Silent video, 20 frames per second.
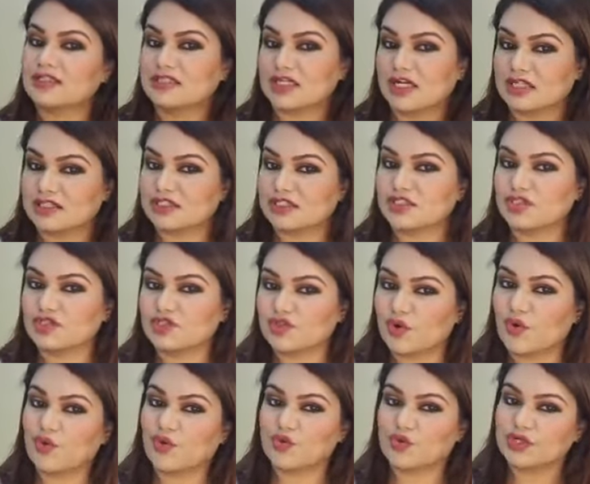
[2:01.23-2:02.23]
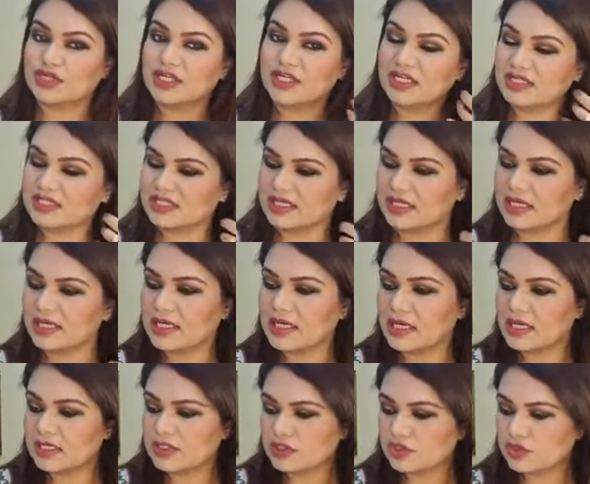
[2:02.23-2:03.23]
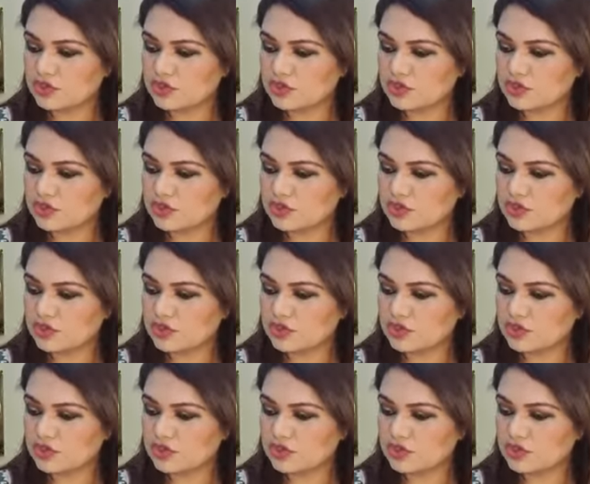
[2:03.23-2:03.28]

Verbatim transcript: চার্জেস সহ ঠিক আছে সো